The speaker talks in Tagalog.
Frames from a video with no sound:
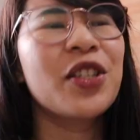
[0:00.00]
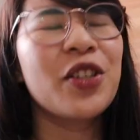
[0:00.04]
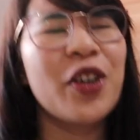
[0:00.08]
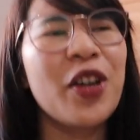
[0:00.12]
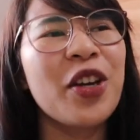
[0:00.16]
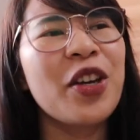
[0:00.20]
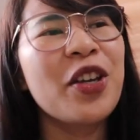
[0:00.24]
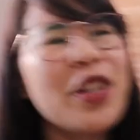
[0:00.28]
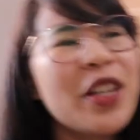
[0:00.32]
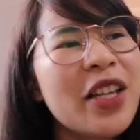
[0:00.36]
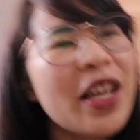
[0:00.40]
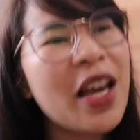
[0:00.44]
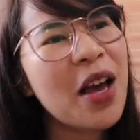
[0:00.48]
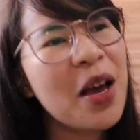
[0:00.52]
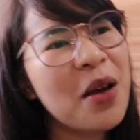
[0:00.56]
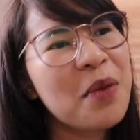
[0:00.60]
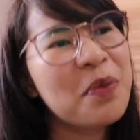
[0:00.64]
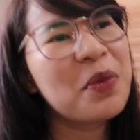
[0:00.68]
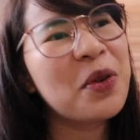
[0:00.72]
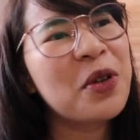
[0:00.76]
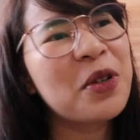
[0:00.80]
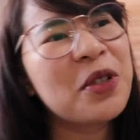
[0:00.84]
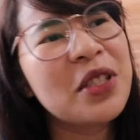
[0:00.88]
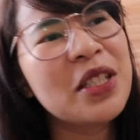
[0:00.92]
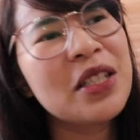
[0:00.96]
So, iyan nga
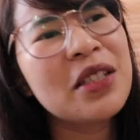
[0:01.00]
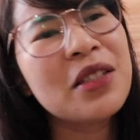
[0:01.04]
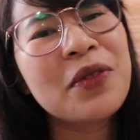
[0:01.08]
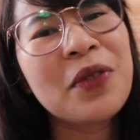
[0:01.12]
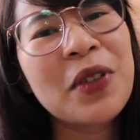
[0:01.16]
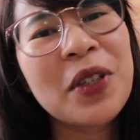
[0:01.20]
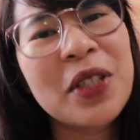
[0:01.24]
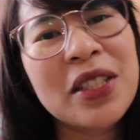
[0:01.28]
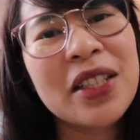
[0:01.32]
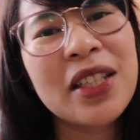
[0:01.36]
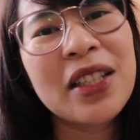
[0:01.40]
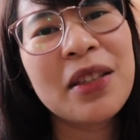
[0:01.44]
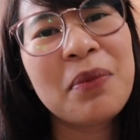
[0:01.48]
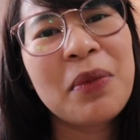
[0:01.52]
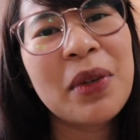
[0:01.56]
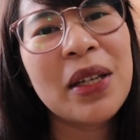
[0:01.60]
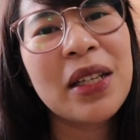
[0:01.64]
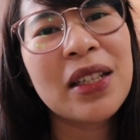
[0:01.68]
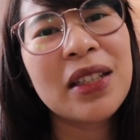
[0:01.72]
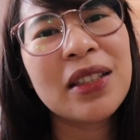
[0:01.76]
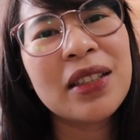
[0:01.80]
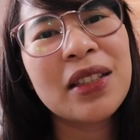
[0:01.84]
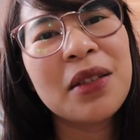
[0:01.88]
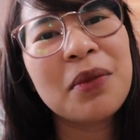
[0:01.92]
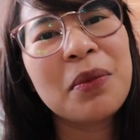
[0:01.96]
po, since first hit pa
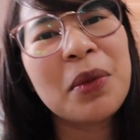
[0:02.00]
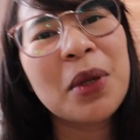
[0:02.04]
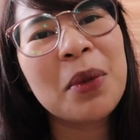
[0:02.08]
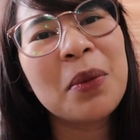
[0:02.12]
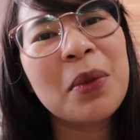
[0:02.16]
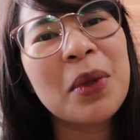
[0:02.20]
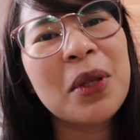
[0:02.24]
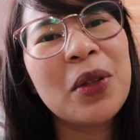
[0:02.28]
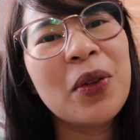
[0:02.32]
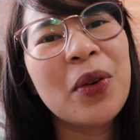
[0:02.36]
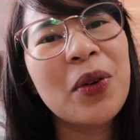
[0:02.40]
lang ni Bebe